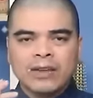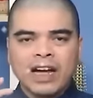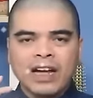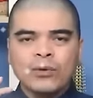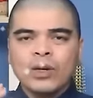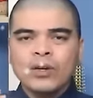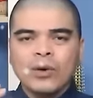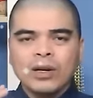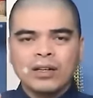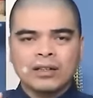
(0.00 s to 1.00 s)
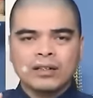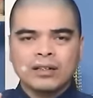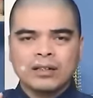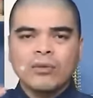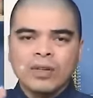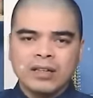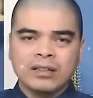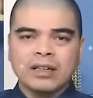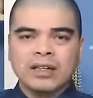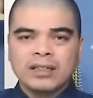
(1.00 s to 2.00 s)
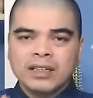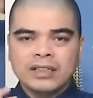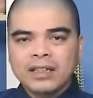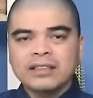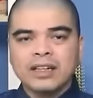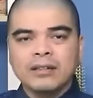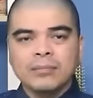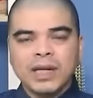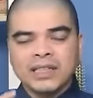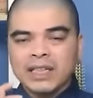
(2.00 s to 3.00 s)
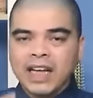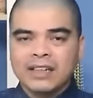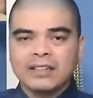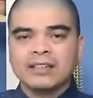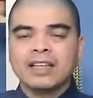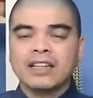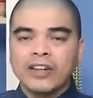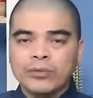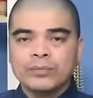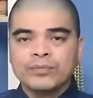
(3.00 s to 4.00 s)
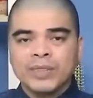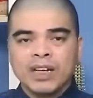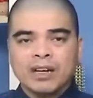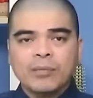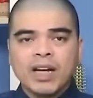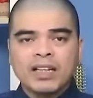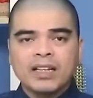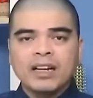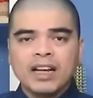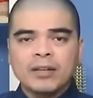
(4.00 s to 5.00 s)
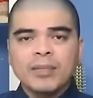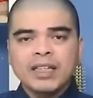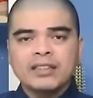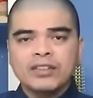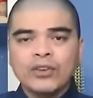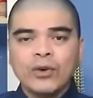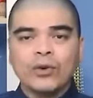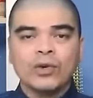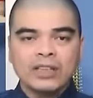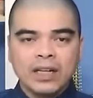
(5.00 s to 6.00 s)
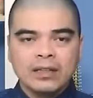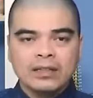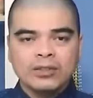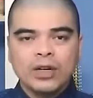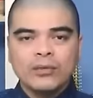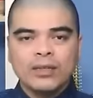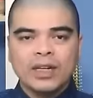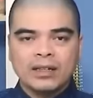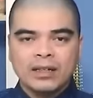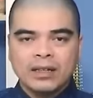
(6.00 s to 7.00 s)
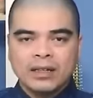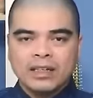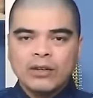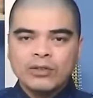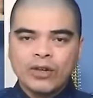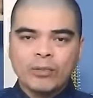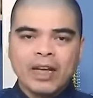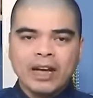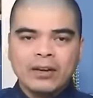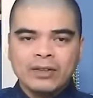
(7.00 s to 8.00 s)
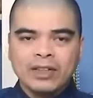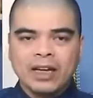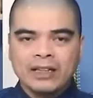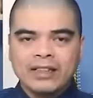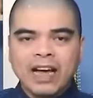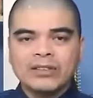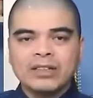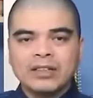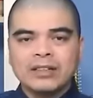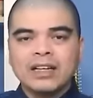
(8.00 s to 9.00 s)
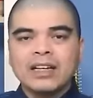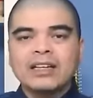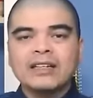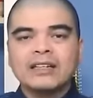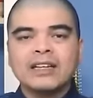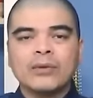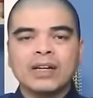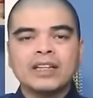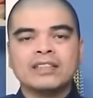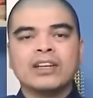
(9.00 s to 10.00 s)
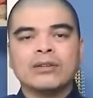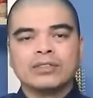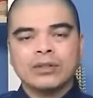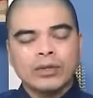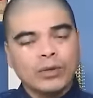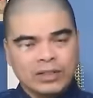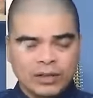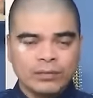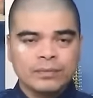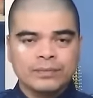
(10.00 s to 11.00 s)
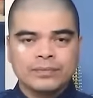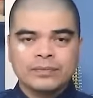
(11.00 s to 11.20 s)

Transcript: và luôn nỗ lực không ngừng thì chắc chắn bạn sẽ đạt được thành công. Bởi kiến là cái minh chứng hùng hồn nhất cho cái việc điều nhỏ bé có thể tạo dựng nên cái điều kỳ diệu trong cái cuộc sống.